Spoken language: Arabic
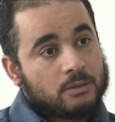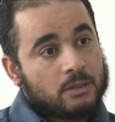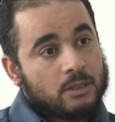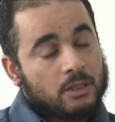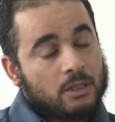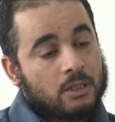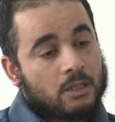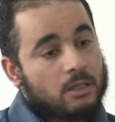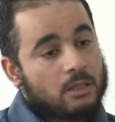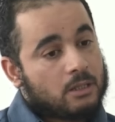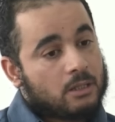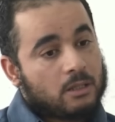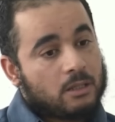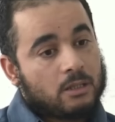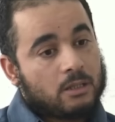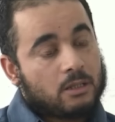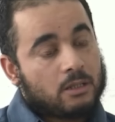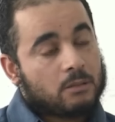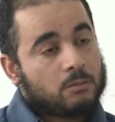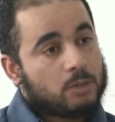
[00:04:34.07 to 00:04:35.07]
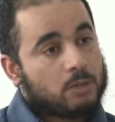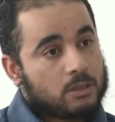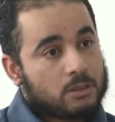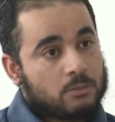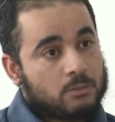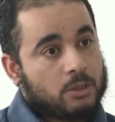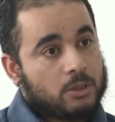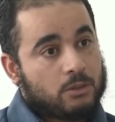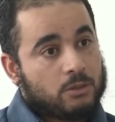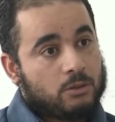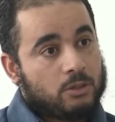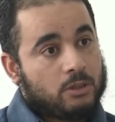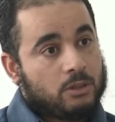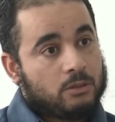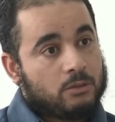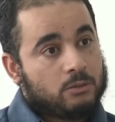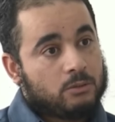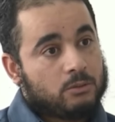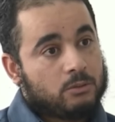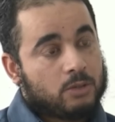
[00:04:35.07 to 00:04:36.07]
يعني هذاك آخر خبر سمعت
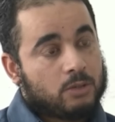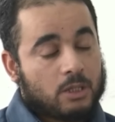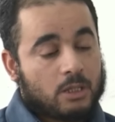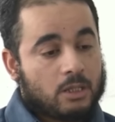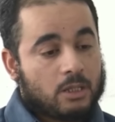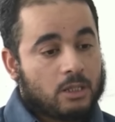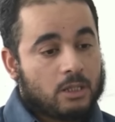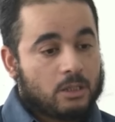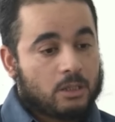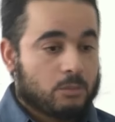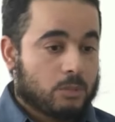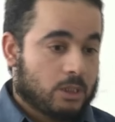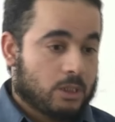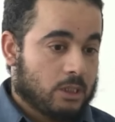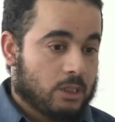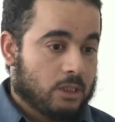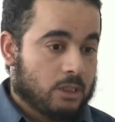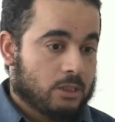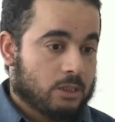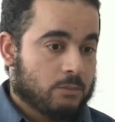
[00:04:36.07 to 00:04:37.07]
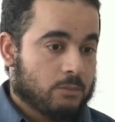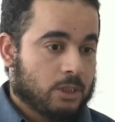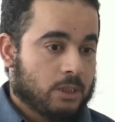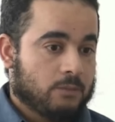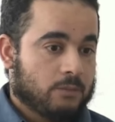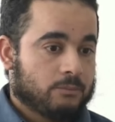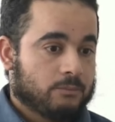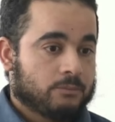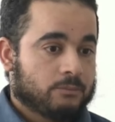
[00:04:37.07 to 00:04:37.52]
عليه وهذيك آخر مرة تلاقيت معاه